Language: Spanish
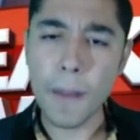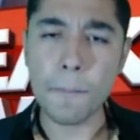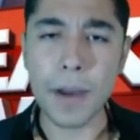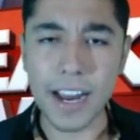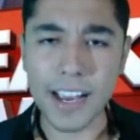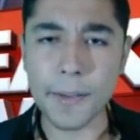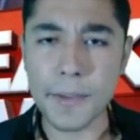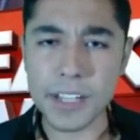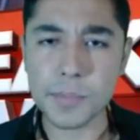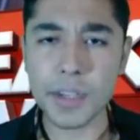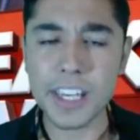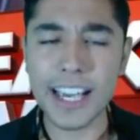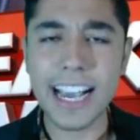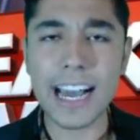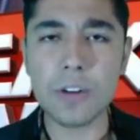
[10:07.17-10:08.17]
Para que más
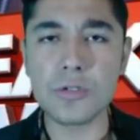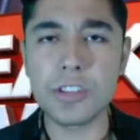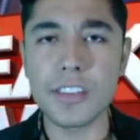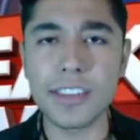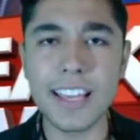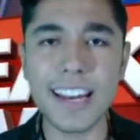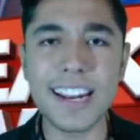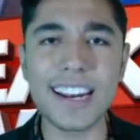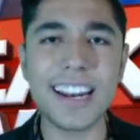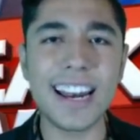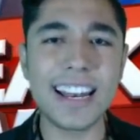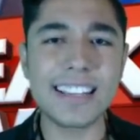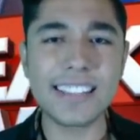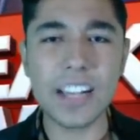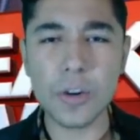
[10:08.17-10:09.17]
mexicanos se enteren,
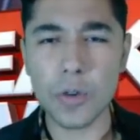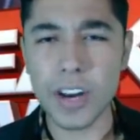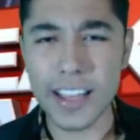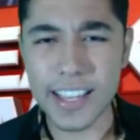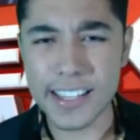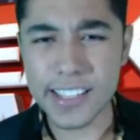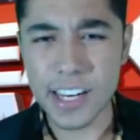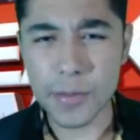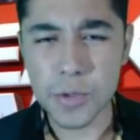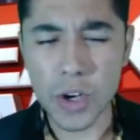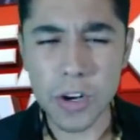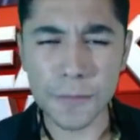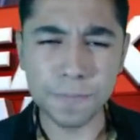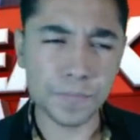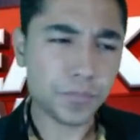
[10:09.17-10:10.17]
les dejo en la
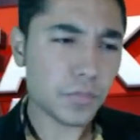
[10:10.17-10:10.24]
descripción